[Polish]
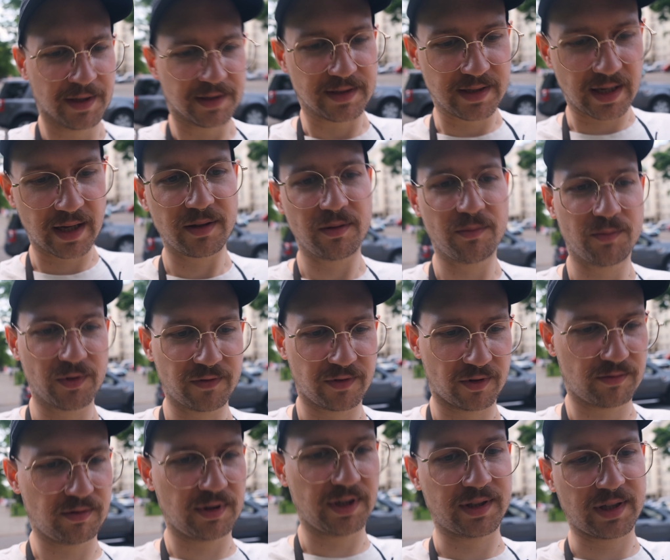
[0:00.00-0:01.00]
zanim my w
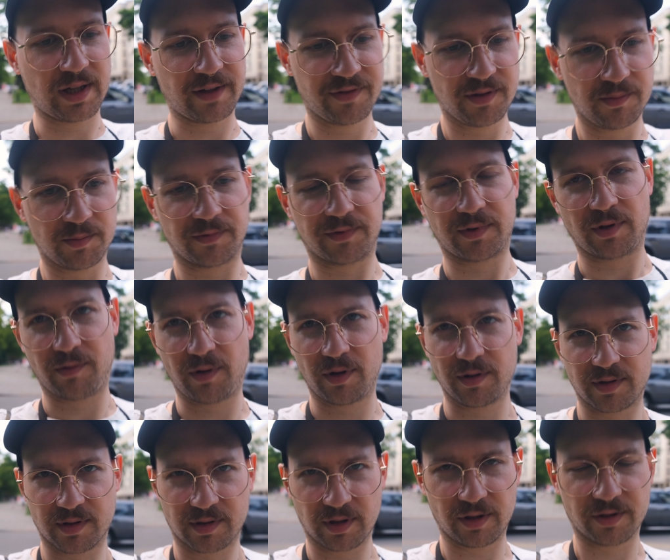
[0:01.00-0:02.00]
ogóle trafimy w tą
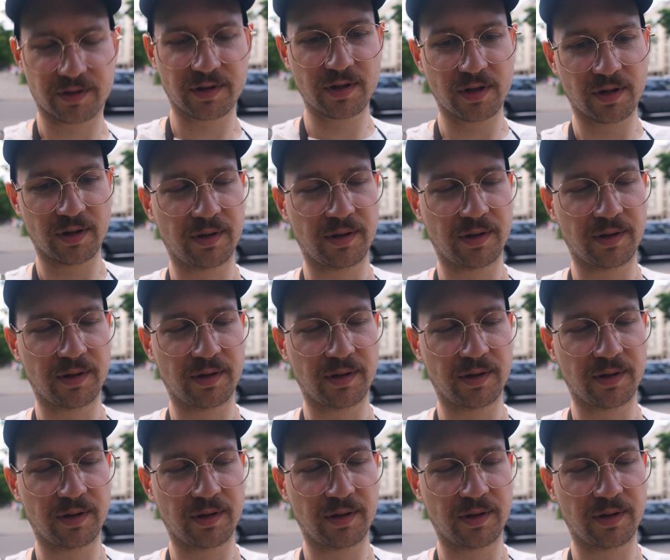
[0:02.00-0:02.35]
ostrość,